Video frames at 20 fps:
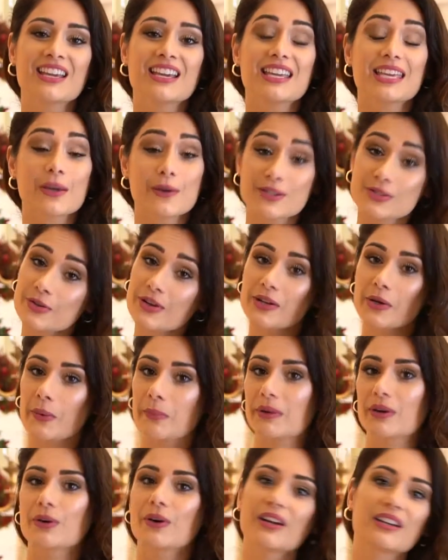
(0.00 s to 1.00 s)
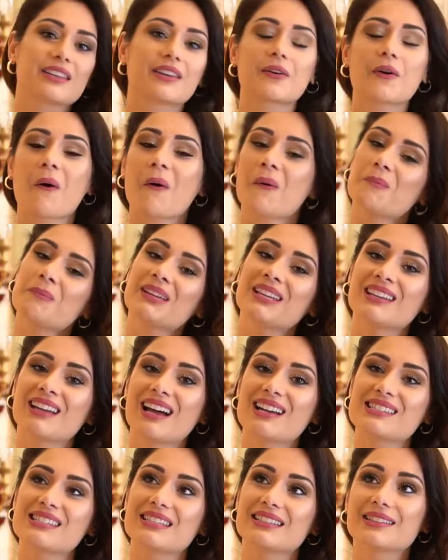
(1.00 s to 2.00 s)
E eu escolhi uma cor que
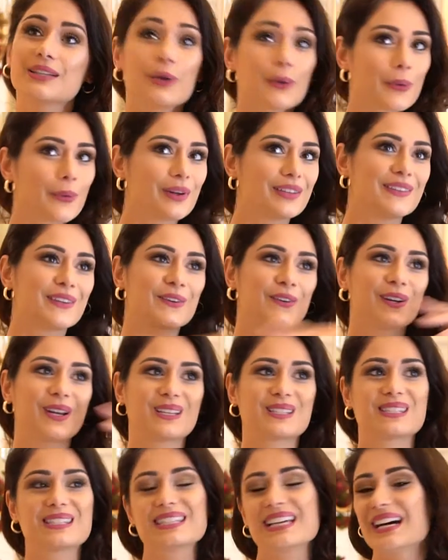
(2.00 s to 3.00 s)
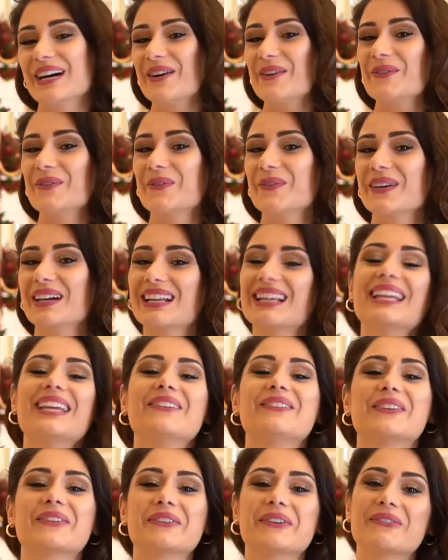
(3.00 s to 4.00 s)
combinasse, então, com a decoração, com o
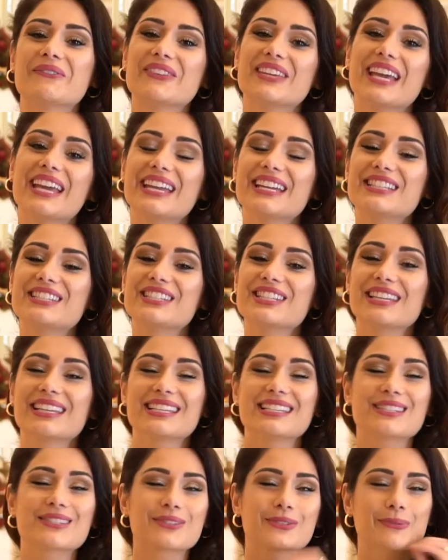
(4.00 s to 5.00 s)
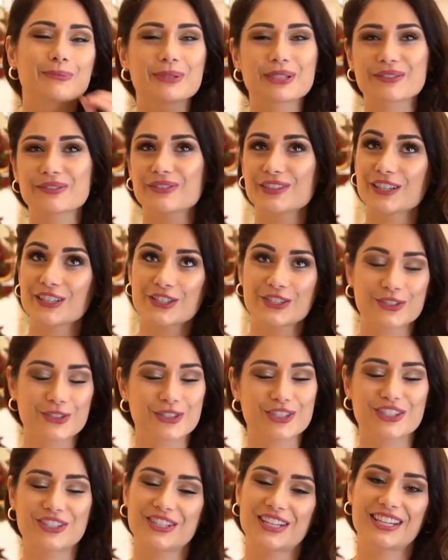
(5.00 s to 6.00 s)
clima, com o ambiente e super
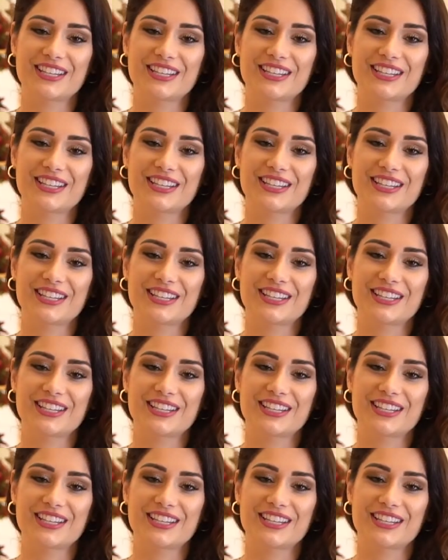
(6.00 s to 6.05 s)
fechou, gente.